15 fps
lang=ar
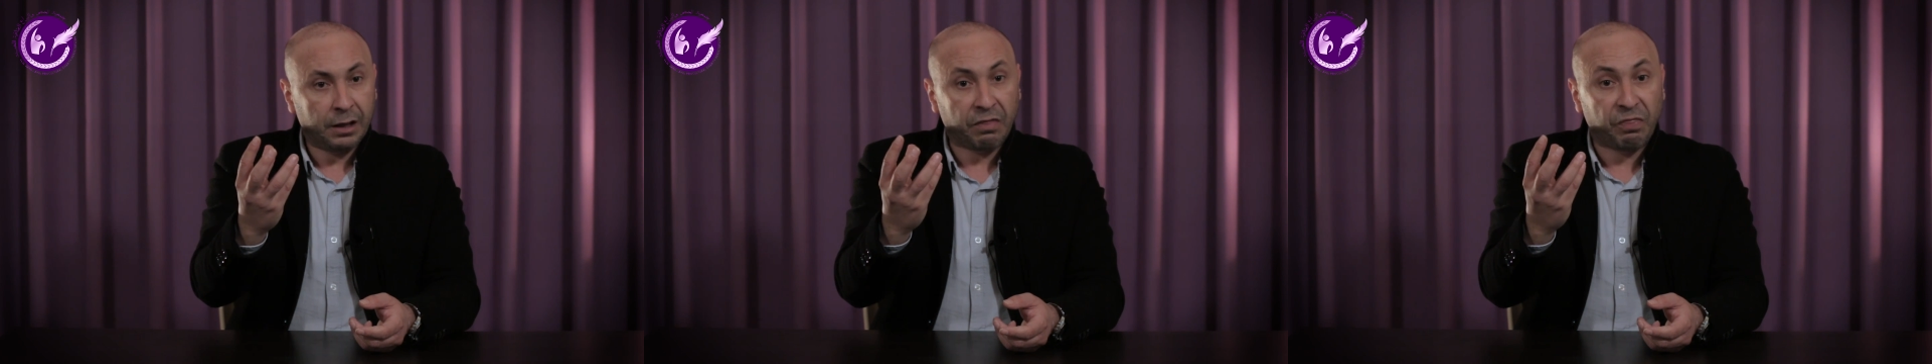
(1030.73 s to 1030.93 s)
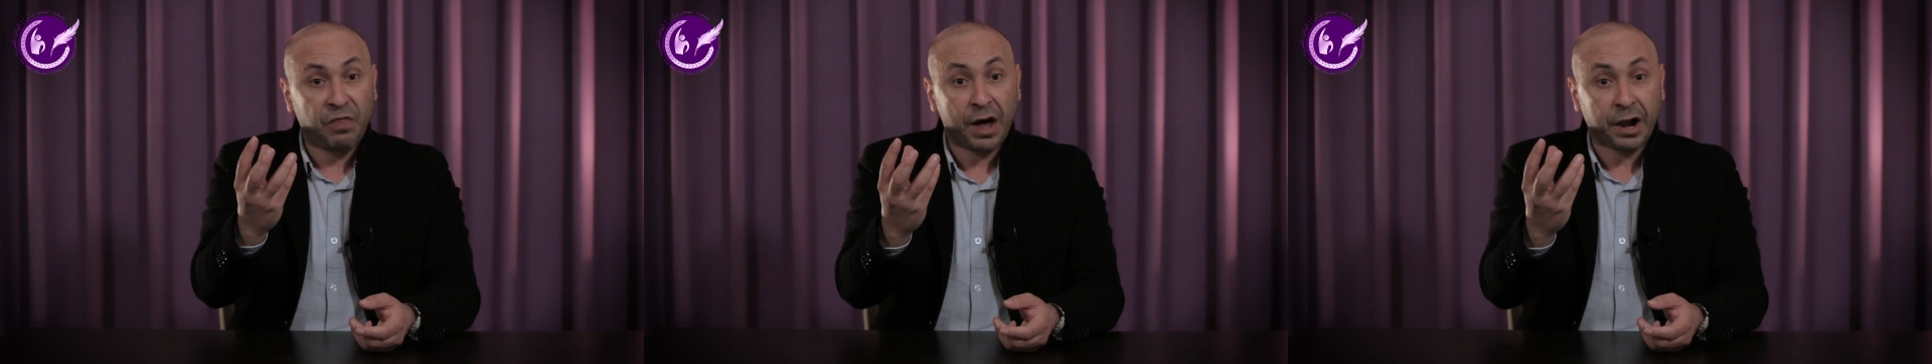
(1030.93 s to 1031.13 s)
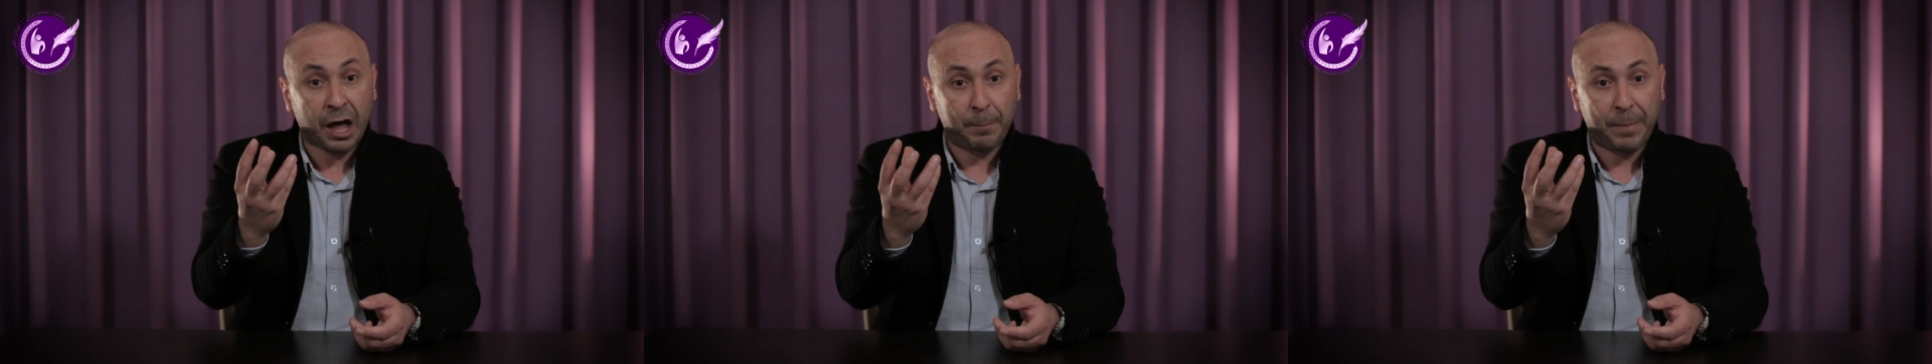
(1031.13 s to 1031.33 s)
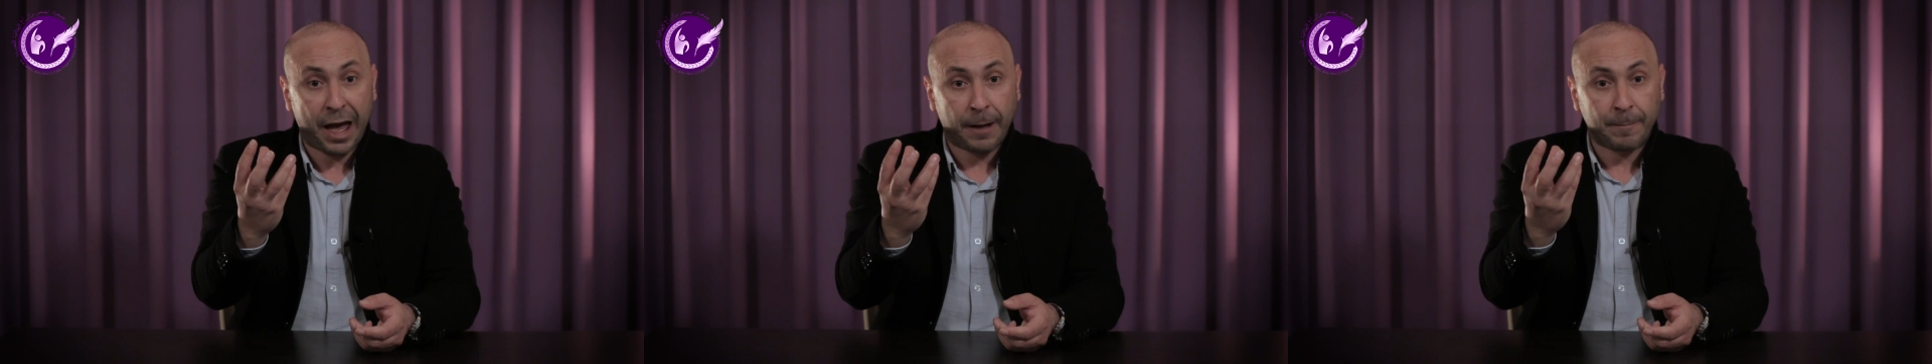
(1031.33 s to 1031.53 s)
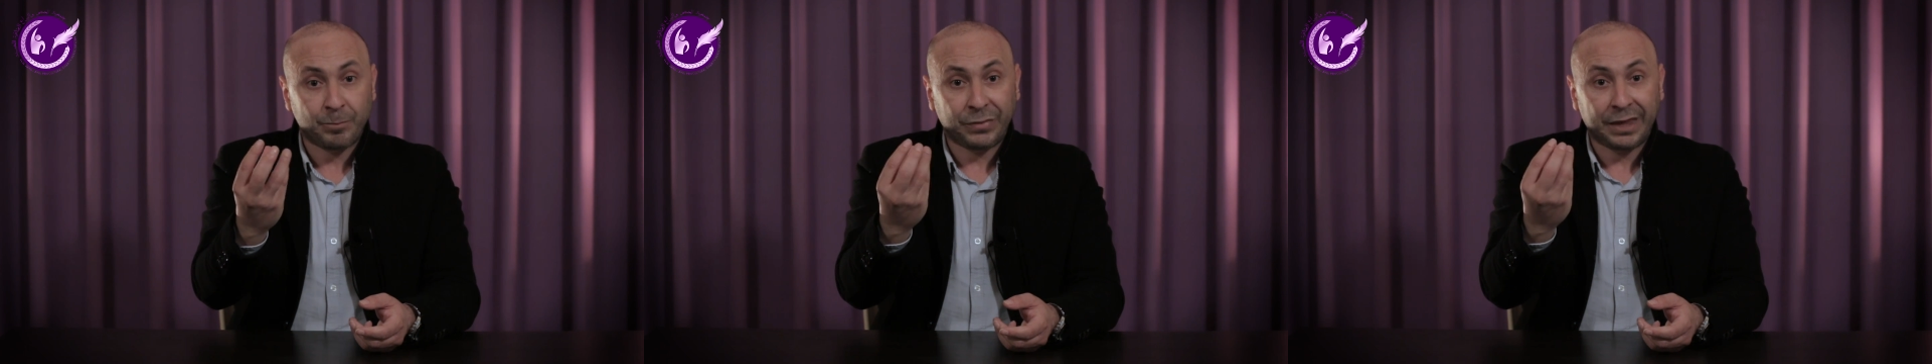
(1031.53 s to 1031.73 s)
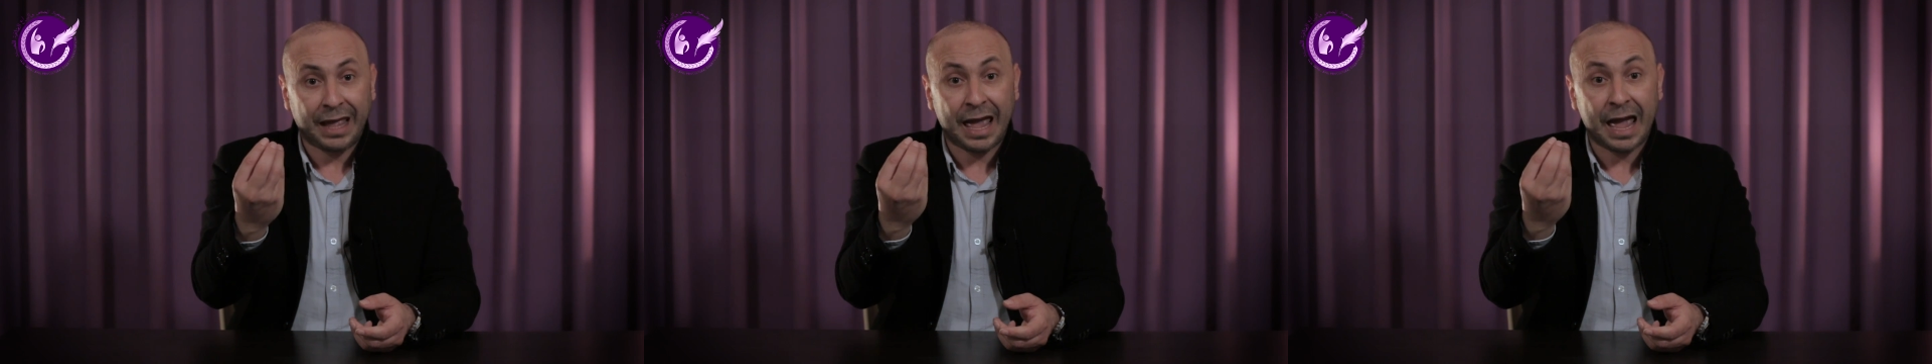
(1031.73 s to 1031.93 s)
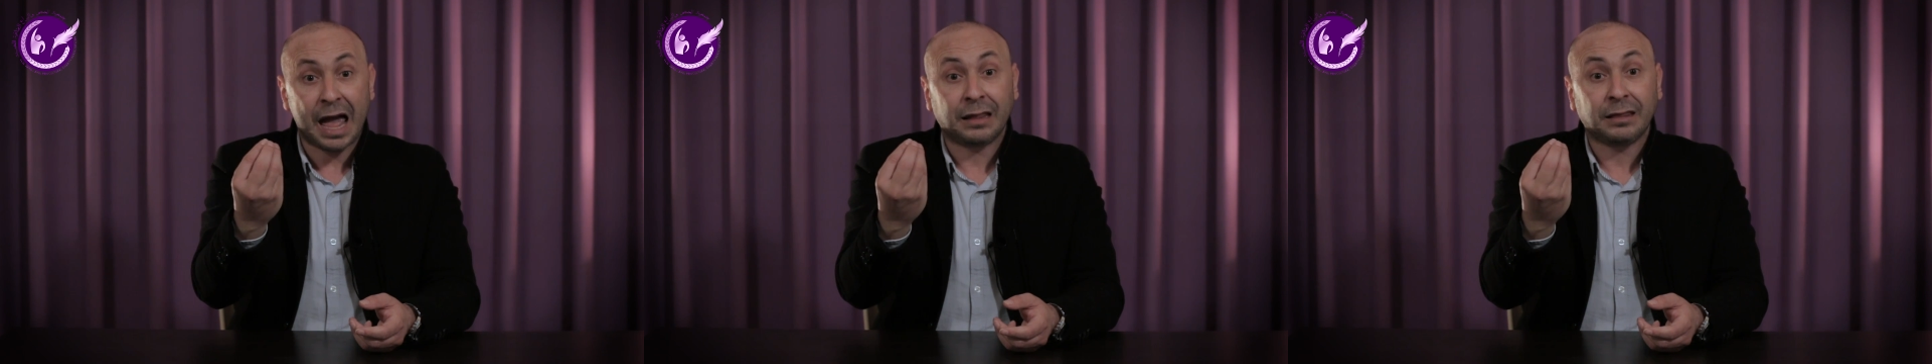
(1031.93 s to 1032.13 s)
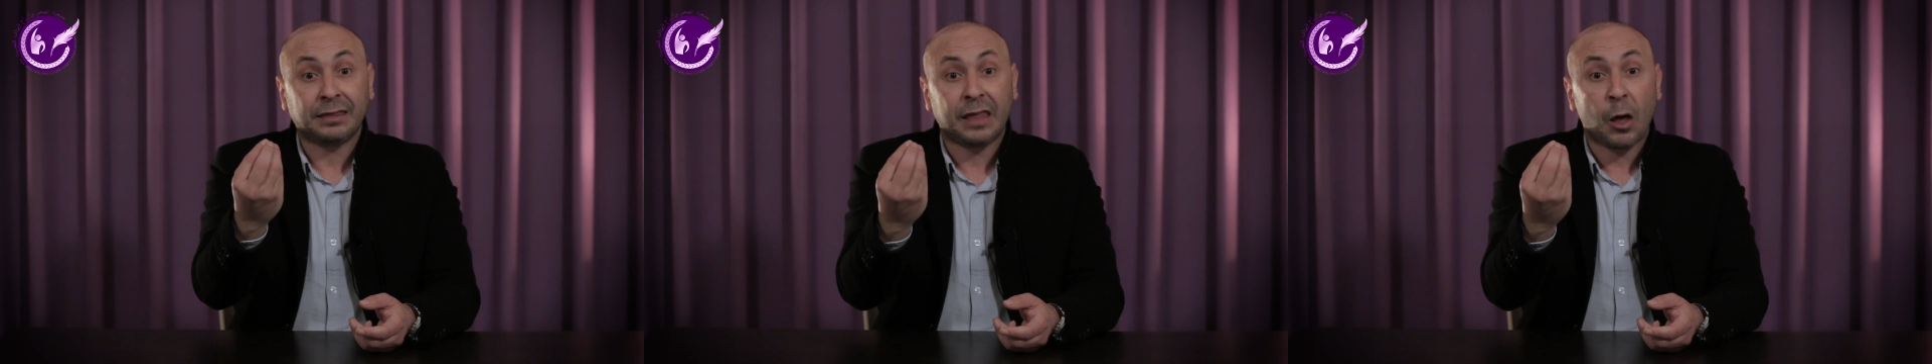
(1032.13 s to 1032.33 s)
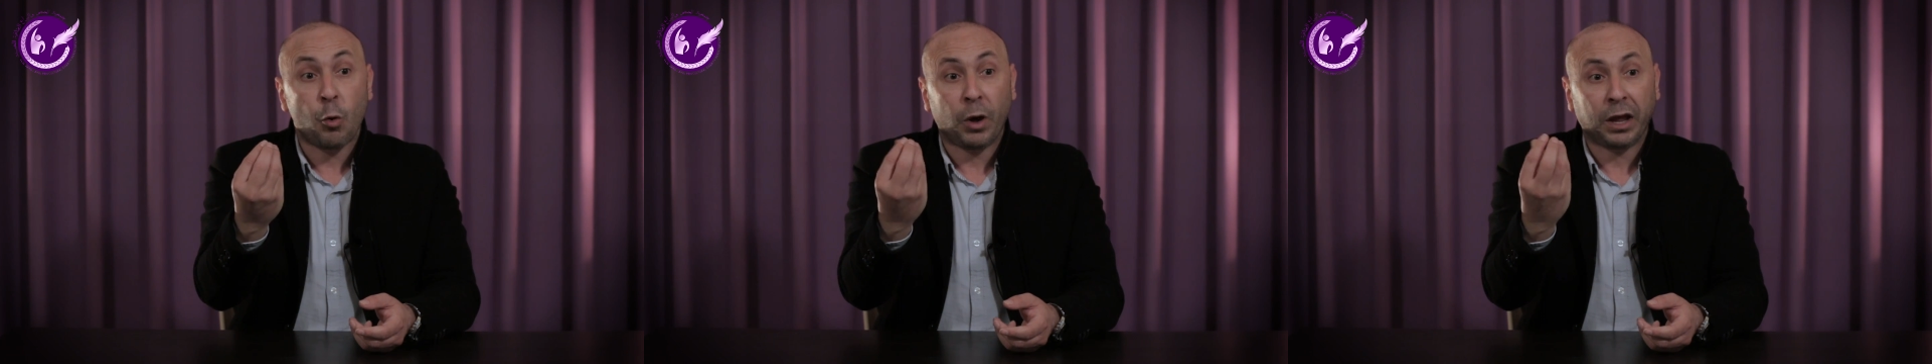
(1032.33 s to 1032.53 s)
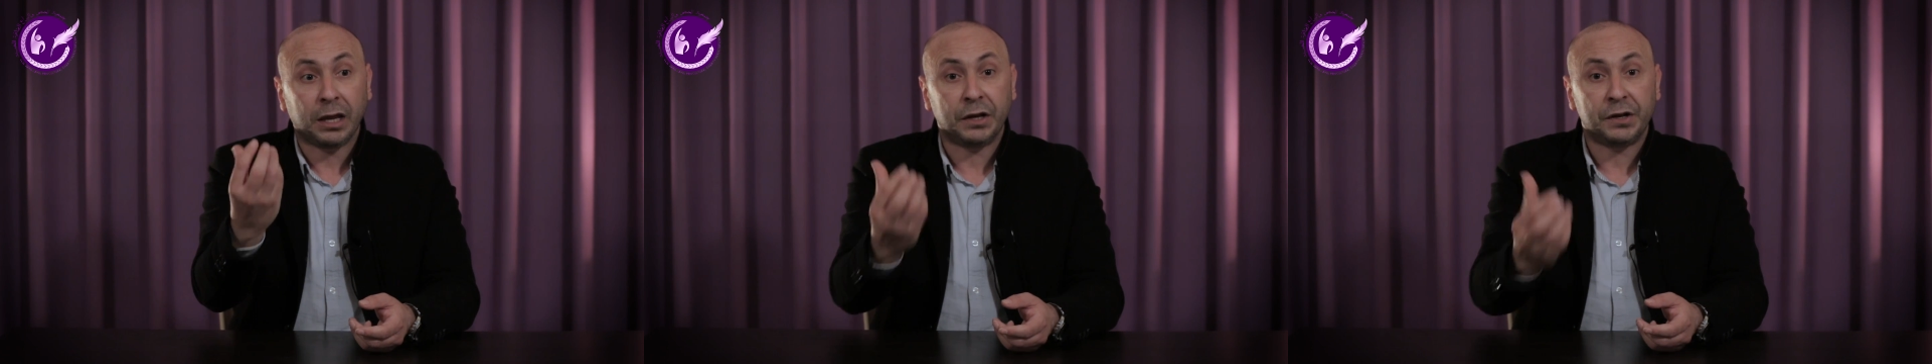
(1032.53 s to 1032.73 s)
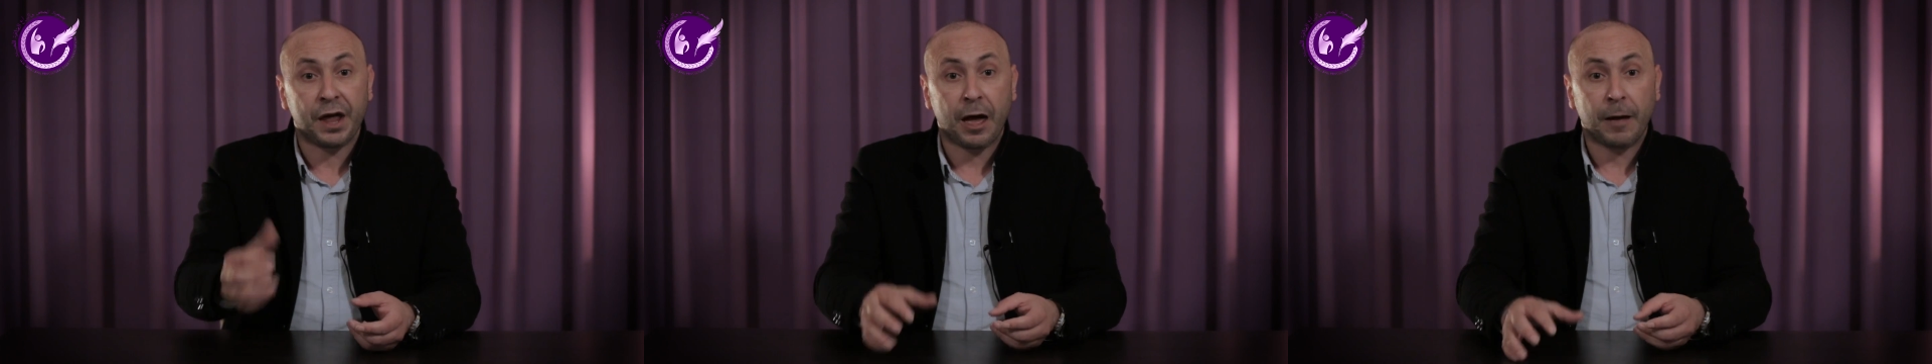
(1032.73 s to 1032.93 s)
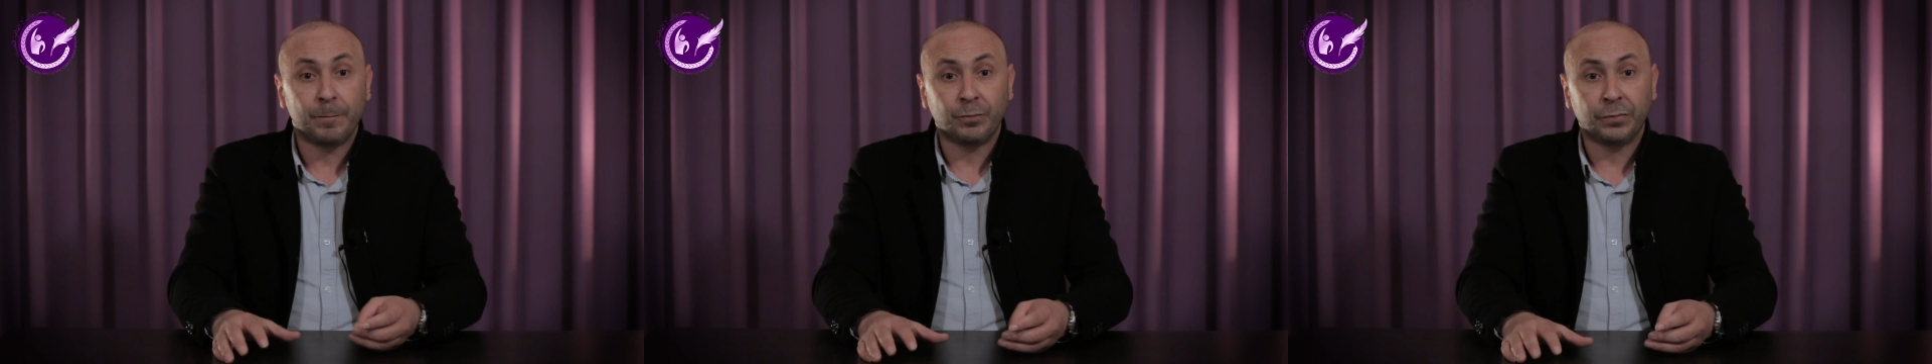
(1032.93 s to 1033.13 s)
ضرب التوحيد